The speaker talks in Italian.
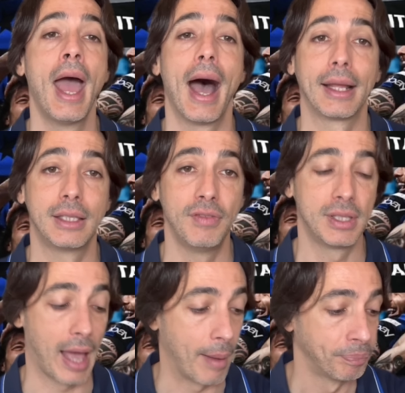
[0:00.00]

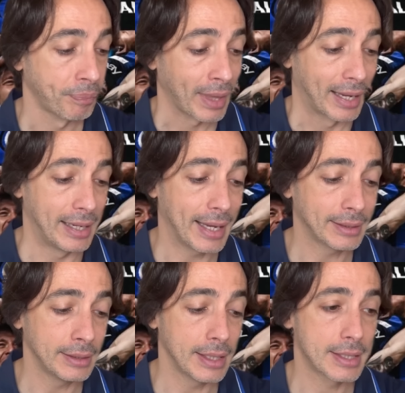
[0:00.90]
attività. Cliccate
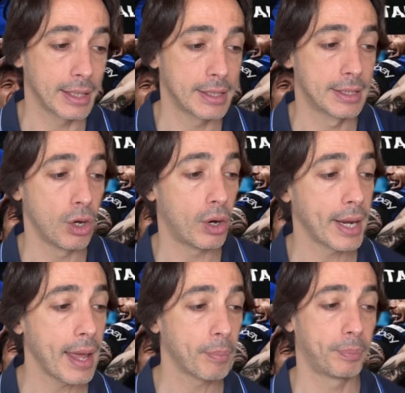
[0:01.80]
in
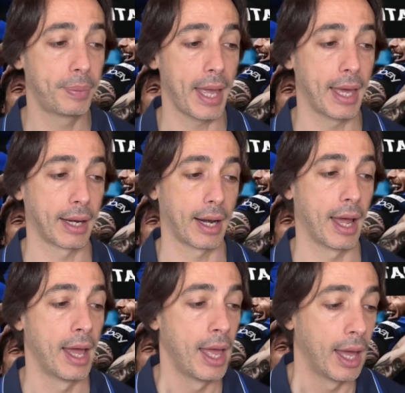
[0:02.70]
descrizione per...